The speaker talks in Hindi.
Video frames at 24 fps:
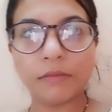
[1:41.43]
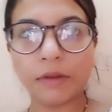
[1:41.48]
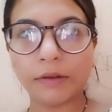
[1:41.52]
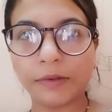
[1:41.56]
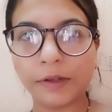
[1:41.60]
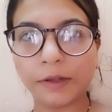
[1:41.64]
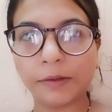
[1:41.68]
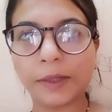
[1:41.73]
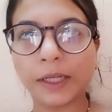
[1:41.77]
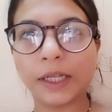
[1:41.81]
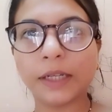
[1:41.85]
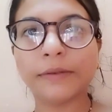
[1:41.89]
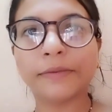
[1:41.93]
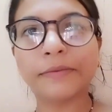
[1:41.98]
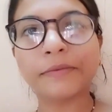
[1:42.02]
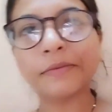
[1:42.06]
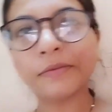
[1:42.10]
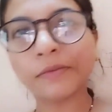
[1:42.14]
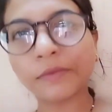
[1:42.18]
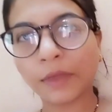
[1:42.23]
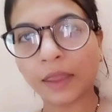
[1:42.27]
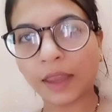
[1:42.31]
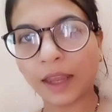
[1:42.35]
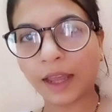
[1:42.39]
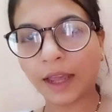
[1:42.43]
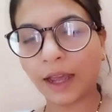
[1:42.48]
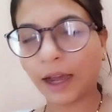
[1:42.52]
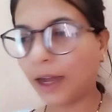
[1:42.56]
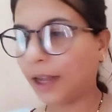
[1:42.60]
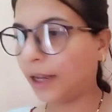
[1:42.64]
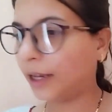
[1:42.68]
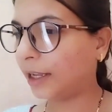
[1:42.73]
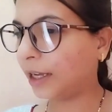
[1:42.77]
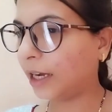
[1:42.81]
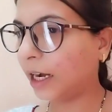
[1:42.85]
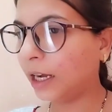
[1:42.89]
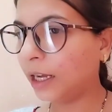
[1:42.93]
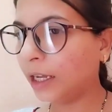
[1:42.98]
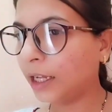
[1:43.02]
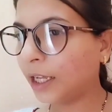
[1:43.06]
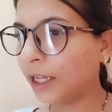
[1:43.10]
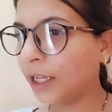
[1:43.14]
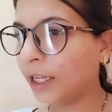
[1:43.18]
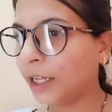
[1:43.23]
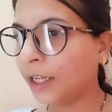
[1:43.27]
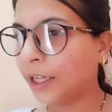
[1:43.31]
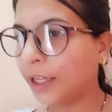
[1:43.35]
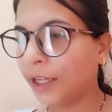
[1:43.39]
पर फिर भी खा लिया
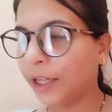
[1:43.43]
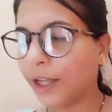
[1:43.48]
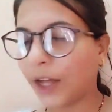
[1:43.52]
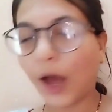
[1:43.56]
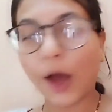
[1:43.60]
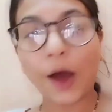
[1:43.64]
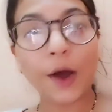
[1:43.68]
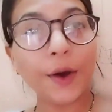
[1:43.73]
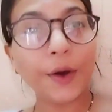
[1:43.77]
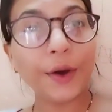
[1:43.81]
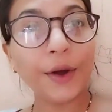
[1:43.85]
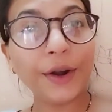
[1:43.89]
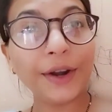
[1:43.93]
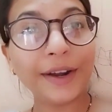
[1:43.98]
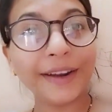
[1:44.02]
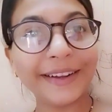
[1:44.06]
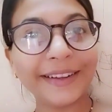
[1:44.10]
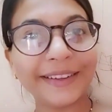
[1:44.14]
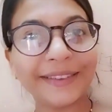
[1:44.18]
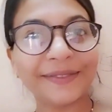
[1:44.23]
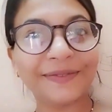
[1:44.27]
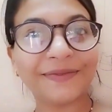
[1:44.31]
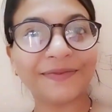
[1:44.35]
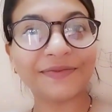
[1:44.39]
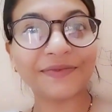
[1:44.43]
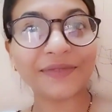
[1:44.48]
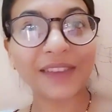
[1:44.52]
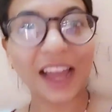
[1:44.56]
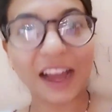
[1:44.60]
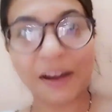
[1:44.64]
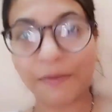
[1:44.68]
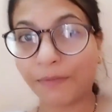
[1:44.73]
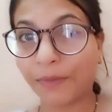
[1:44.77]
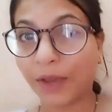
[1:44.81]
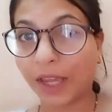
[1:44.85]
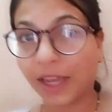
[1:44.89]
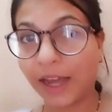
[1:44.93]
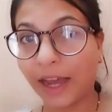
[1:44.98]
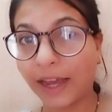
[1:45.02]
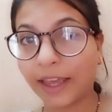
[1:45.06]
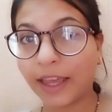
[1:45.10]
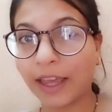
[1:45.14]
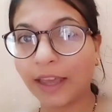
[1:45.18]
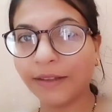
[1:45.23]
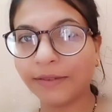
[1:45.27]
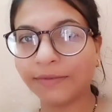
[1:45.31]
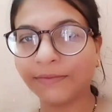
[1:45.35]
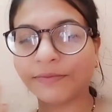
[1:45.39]
और आप भी
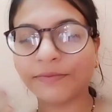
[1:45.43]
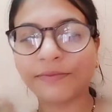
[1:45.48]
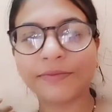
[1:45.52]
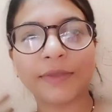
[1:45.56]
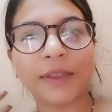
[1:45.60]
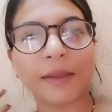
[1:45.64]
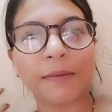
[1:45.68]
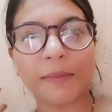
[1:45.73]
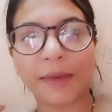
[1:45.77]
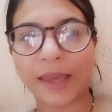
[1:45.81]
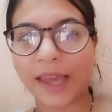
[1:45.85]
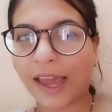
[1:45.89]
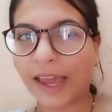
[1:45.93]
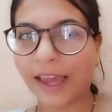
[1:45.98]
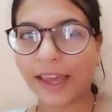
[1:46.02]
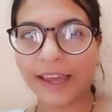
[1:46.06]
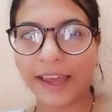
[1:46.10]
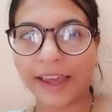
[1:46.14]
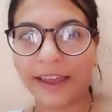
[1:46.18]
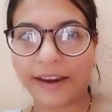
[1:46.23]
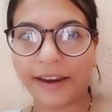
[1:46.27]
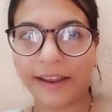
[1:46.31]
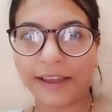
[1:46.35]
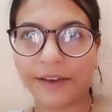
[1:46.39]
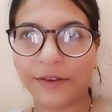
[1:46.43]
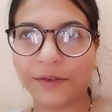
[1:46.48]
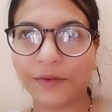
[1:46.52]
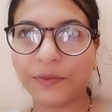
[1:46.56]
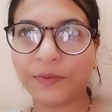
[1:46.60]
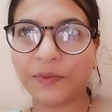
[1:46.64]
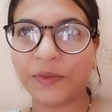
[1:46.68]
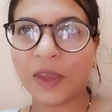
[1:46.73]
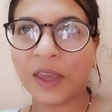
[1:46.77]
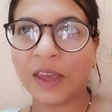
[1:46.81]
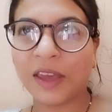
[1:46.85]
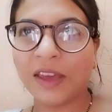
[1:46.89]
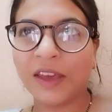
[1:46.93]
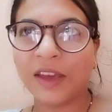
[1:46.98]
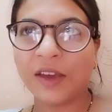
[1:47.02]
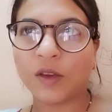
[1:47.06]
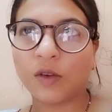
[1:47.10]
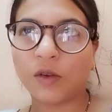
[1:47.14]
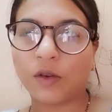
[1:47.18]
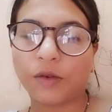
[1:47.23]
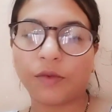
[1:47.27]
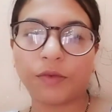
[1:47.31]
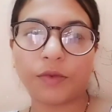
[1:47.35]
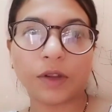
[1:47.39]
खाइए मैं यही कह रही हूँ
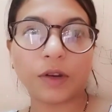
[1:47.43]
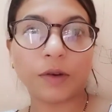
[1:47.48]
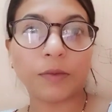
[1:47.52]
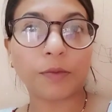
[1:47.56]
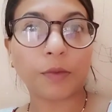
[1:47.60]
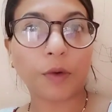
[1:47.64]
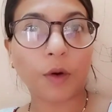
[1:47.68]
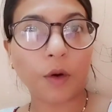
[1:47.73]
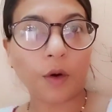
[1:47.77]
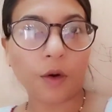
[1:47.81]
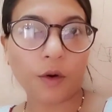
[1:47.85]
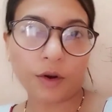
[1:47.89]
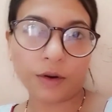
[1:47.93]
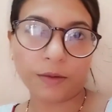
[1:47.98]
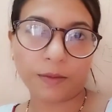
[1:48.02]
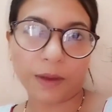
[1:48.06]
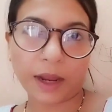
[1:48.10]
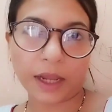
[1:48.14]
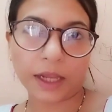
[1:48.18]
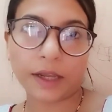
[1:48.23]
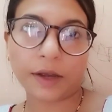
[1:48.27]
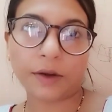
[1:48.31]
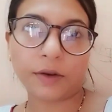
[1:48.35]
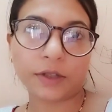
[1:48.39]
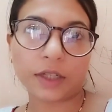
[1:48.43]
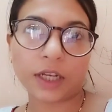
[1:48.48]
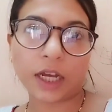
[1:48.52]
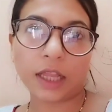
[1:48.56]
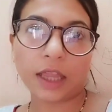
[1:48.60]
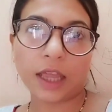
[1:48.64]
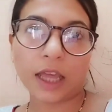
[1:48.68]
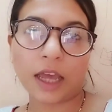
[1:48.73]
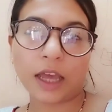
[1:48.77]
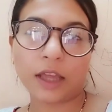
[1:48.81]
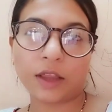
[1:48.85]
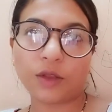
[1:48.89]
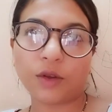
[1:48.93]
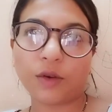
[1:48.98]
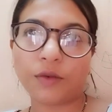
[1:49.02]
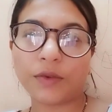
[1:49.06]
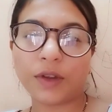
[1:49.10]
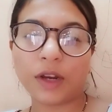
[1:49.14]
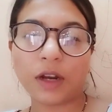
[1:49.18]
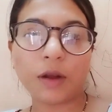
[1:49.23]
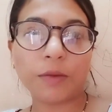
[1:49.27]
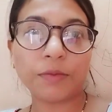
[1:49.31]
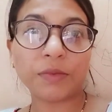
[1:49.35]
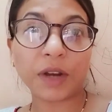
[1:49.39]
क्योंकि फिर बहुत महंगे हो जाते हैं तो
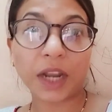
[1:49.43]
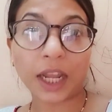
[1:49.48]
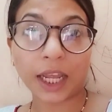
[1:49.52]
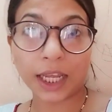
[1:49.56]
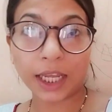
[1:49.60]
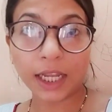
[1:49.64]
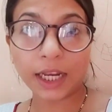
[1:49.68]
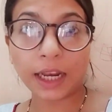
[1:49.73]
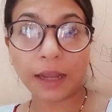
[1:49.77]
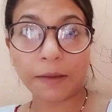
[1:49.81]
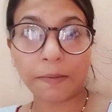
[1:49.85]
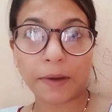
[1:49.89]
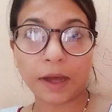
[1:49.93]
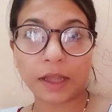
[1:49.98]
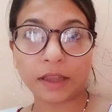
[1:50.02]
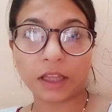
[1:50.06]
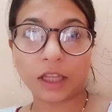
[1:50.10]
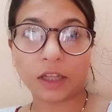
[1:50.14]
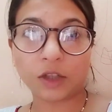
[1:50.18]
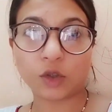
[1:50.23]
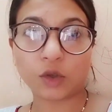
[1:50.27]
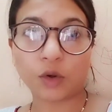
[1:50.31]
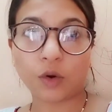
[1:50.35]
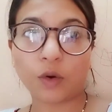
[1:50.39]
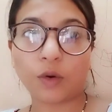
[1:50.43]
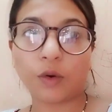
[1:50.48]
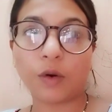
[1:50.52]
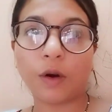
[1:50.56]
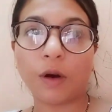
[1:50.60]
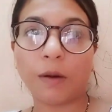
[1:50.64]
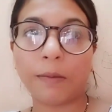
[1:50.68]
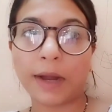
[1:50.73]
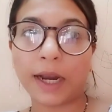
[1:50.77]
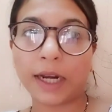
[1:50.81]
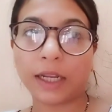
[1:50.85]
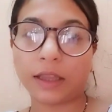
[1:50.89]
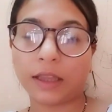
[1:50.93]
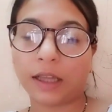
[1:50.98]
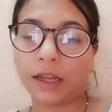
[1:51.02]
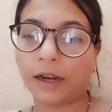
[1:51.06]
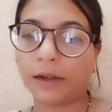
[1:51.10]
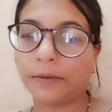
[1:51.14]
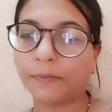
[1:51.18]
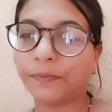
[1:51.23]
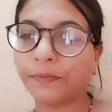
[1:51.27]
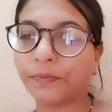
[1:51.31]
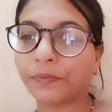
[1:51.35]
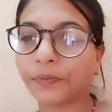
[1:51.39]
फिर हम नहीं ले पाते जो हमारी
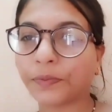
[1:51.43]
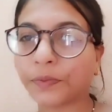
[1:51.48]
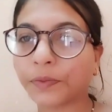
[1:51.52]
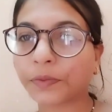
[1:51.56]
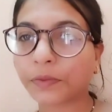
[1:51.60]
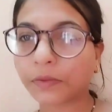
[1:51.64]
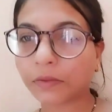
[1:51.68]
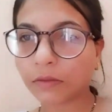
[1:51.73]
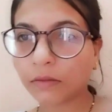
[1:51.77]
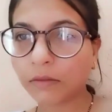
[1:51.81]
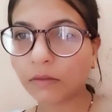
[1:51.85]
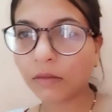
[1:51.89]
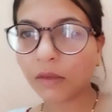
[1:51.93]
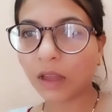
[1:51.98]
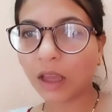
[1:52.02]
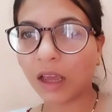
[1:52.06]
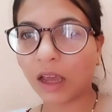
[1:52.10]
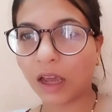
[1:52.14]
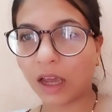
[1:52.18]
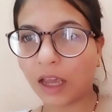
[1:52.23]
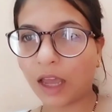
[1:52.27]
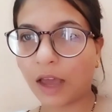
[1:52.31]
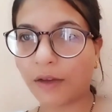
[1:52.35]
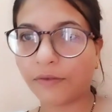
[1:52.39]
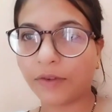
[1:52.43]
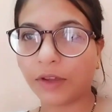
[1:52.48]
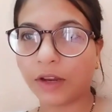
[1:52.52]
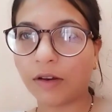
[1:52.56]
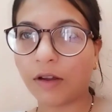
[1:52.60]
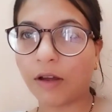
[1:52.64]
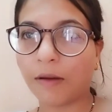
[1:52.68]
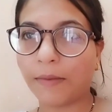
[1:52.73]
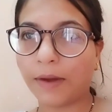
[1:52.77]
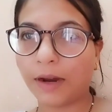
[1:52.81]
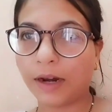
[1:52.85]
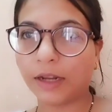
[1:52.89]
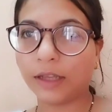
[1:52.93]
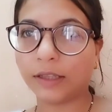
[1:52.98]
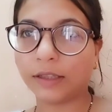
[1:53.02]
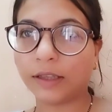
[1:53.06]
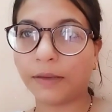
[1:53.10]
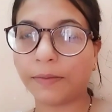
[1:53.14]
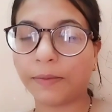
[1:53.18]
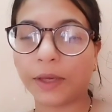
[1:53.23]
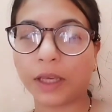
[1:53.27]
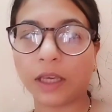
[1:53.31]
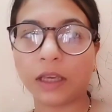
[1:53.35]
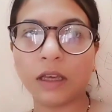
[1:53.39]
तरह है या फिर हमारे
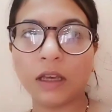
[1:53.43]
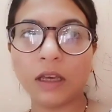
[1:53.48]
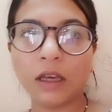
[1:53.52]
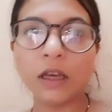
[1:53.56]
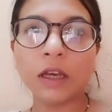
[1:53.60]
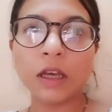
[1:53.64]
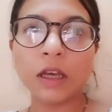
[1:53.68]
से भी